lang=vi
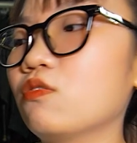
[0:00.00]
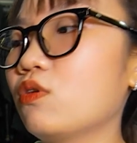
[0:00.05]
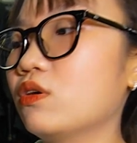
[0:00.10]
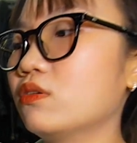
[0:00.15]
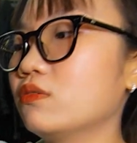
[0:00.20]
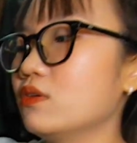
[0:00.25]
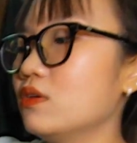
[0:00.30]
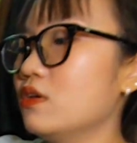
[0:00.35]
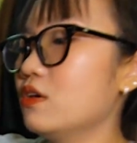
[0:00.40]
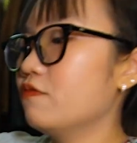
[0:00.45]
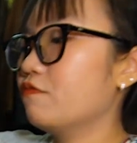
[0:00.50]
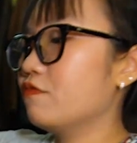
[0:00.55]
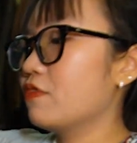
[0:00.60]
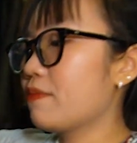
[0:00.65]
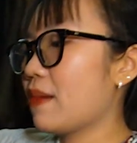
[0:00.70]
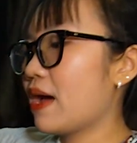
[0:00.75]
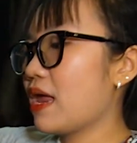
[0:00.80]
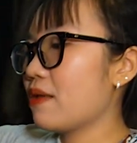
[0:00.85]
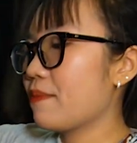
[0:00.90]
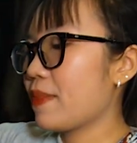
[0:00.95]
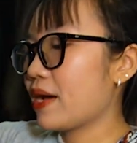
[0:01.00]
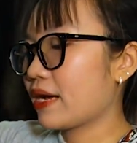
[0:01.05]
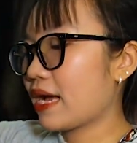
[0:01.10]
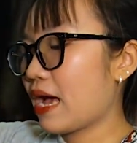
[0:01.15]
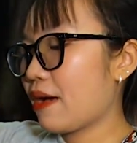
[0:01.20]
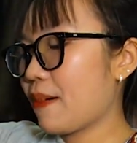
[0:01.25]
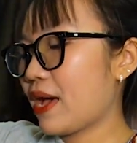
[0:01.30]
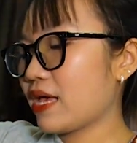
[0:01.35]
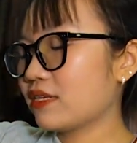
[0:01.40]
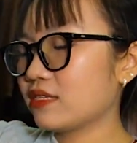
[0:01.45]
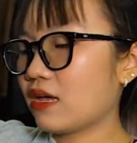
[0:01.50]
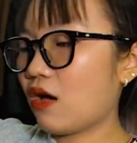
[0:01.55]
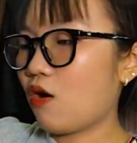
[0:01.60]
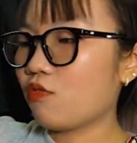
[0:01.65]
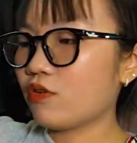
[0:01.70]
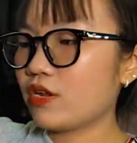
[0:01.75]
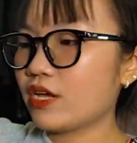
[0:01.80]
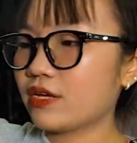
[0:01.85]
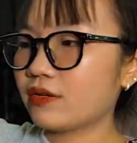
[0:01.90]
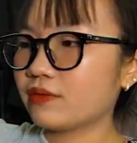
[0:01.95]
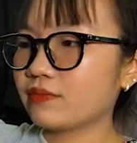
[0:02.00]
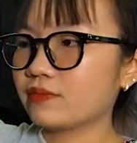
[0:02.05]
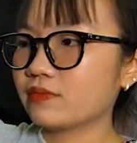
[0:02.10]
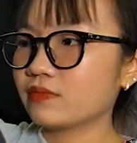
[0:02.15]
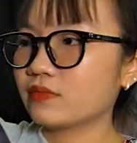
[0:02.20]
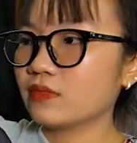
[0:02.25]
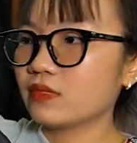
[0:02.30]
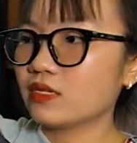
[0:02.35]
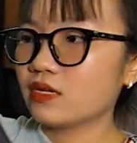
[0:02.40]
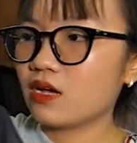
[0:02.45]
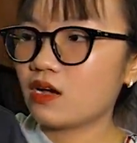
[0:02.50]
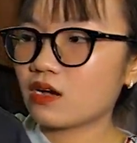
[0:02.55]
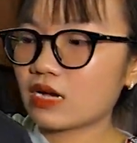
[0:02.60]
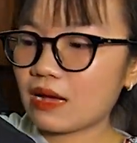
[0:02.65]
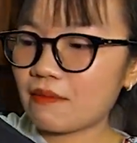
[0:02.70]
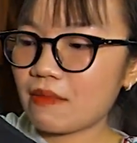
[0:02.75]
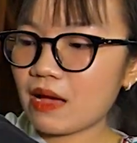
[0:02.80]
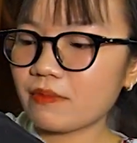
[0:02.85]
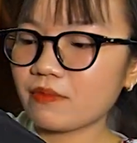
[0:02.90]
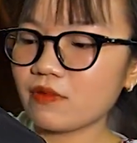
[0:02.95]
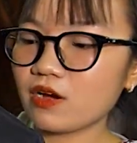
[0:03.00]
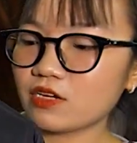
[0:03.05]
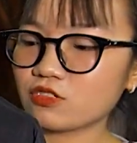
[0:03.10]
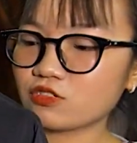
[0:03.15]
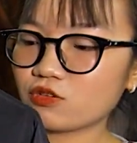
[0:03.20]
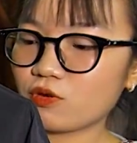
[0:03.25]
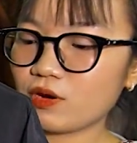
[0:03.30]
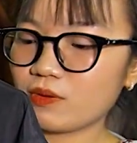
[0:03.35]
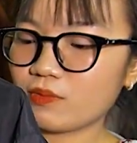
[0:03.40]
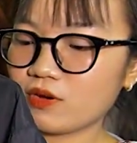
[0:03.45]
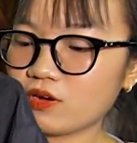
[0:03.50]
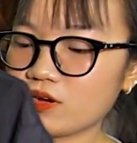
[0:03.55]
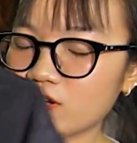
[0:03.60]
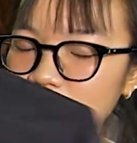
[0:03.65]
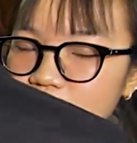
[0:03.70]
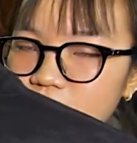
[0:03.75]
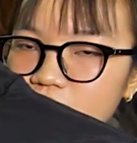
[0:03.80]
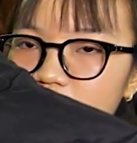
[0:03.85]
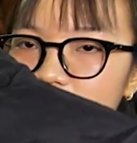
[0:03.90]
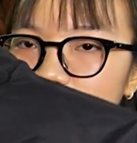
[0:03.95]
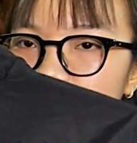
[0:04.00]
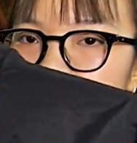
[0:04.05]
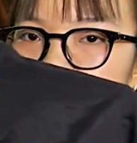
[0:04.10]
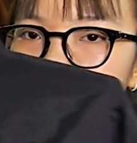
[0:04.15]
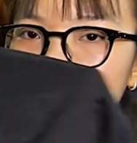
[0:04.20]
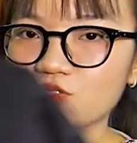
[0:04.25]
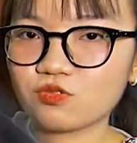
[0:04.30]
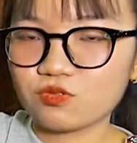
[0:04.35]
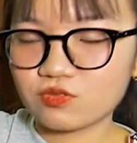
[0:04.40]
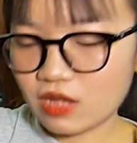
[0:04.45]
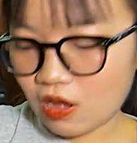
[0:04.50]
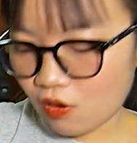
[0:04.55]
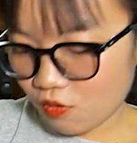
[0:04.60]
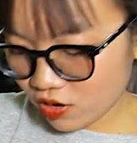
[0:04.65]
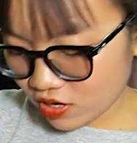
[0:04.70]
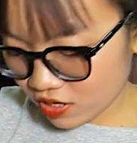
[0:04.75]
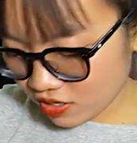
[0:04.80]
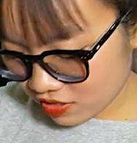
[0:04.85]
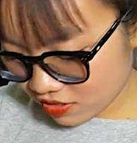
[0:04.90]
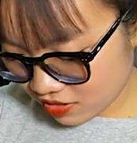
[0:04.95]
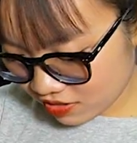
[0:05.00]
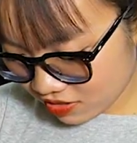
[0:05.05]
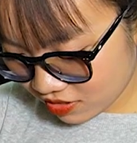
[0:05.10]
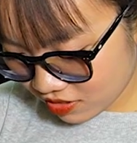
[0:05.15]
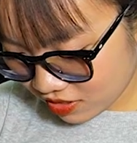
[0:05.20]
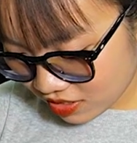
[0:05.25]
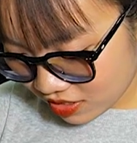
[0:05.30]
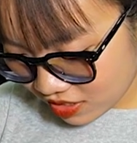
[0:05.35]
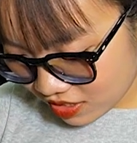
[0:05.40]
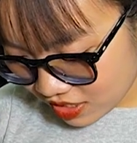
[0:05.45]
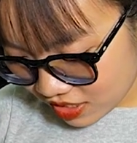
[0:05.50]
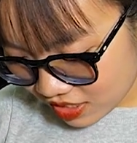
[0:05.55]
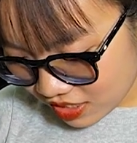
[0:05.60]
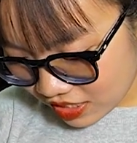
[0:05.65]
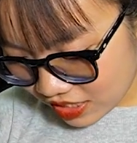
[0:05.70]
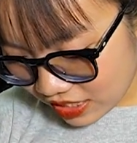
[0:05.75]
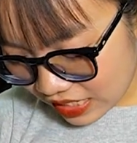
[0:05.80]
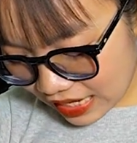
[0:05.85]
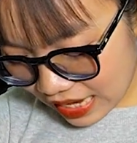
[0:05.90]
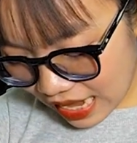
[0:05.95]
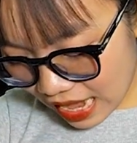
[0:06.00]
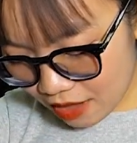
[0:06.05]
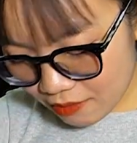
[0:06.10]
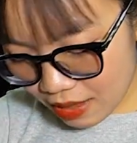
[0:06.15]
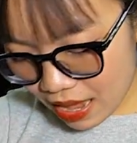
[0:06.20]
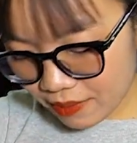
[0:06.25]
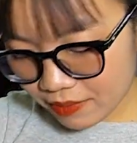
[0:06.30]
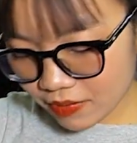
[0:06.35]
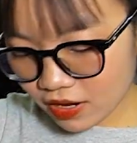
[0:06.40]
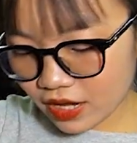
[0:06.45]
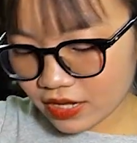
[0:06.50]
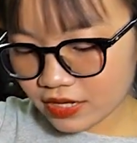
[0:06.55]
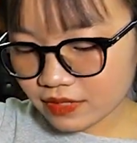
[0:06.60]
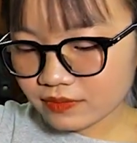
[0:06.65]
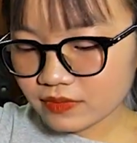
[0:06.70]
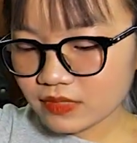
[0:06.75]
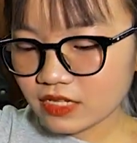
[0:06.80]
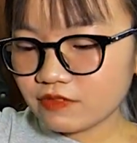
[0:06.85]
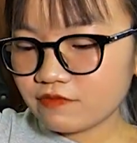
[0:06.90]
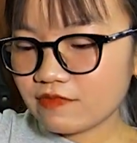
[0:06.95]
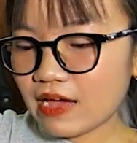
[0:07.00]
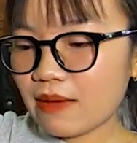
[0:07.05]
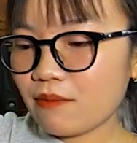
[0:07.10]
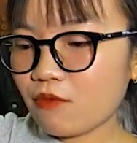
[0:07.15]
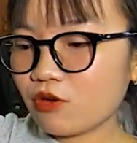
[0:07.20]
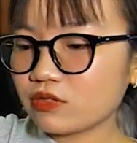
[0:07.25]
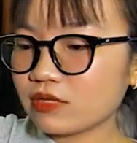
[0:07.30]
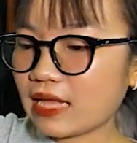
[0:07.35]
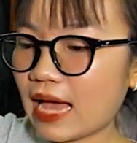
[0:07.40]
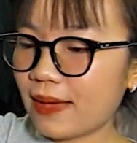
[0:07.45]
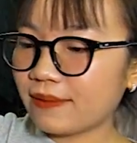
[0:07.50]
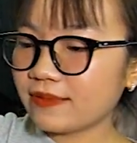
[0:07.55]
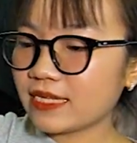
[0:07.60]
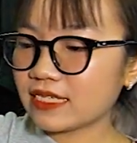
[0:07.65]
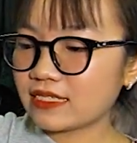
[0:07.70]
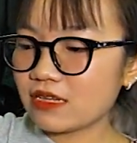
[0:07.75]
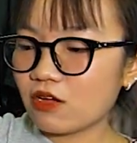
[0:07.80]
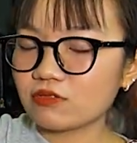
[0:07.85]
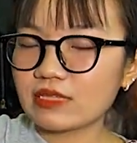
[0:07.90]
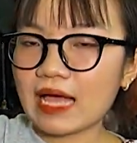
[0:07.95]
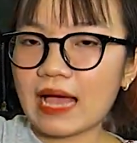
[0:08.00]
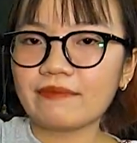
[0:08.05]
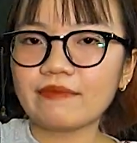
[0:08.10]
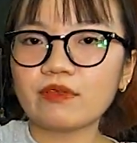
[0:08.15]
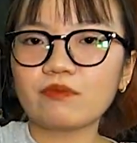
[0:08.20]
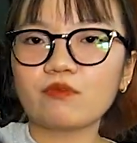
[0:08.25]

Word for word: luôn. Với mã là mã K ba mươi sáu này. Ờ K ba mươi sorry mọi người, viết như kiểu số sáu ấy. K ba mươi, vai bốn mươi tám dài sáu mươi tám,